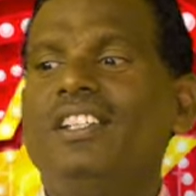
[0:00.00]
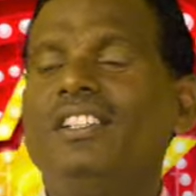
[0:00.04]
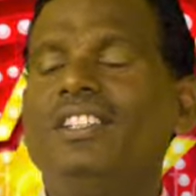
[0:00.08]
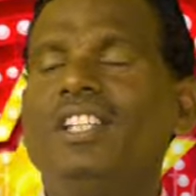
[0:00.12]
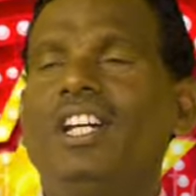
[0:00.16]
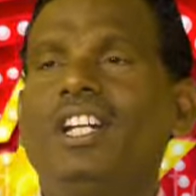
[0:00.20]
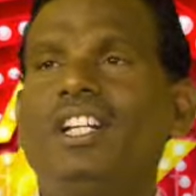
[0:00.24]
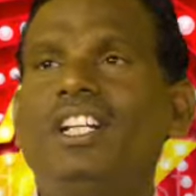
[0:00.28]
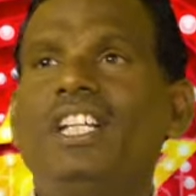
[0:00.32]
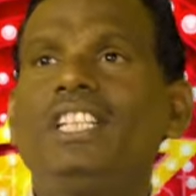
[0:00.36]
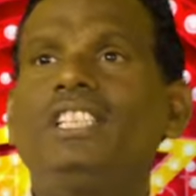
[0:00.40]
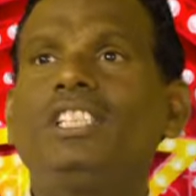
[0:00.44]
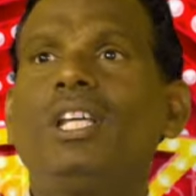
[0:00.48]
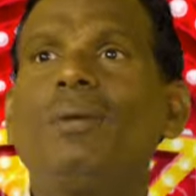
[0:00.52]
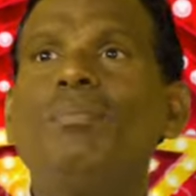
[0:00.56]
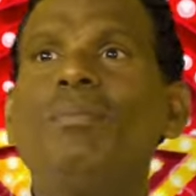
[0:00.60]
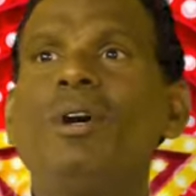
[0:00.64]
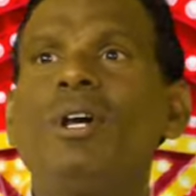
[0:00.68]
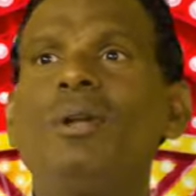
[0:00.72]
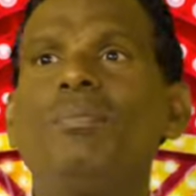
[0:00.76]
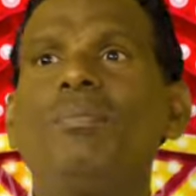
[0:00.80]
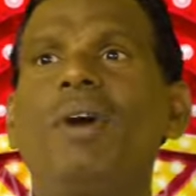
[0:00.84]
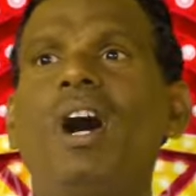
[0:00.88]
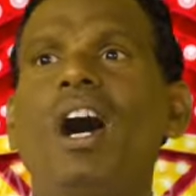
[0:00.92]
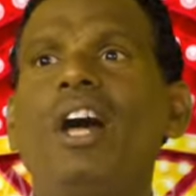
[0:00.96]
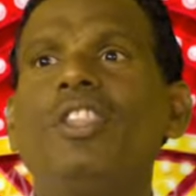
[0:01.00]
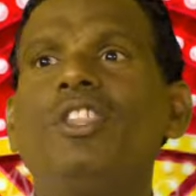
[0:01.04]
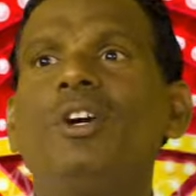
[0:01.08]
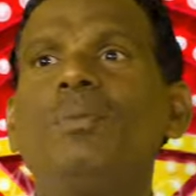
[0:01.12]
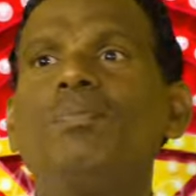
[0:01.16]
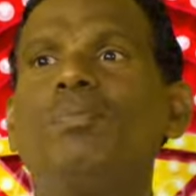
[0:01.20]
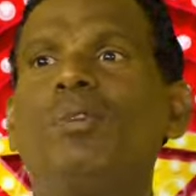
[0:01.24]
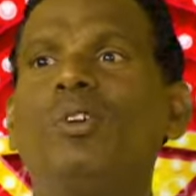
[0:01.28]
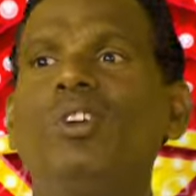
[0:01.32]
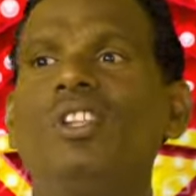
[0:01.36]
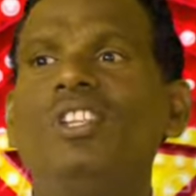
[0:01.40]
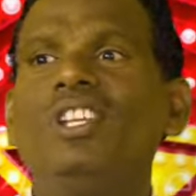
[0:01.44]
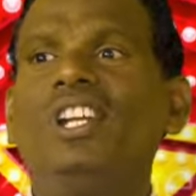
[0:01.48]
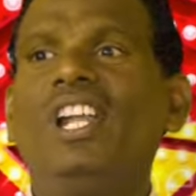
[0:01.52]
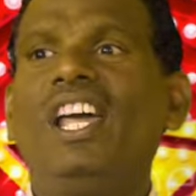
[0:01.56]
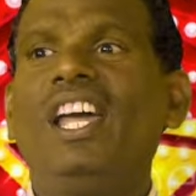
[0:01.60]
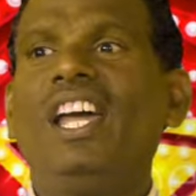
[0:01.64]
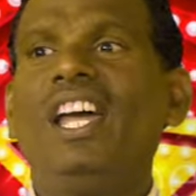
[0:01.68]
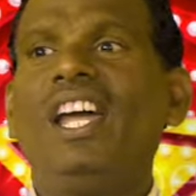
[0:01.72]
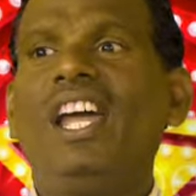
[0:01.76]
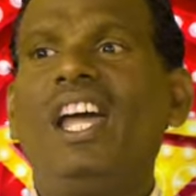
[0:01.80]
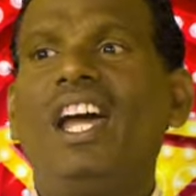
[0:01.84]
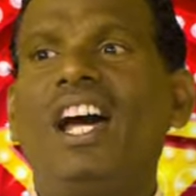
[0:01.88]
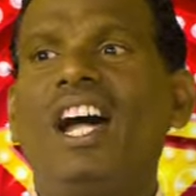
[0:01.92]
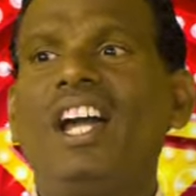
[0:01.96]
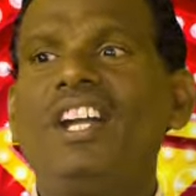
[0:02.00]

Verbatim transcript: இந்த டிசம்பர் மாத பொழுதிலே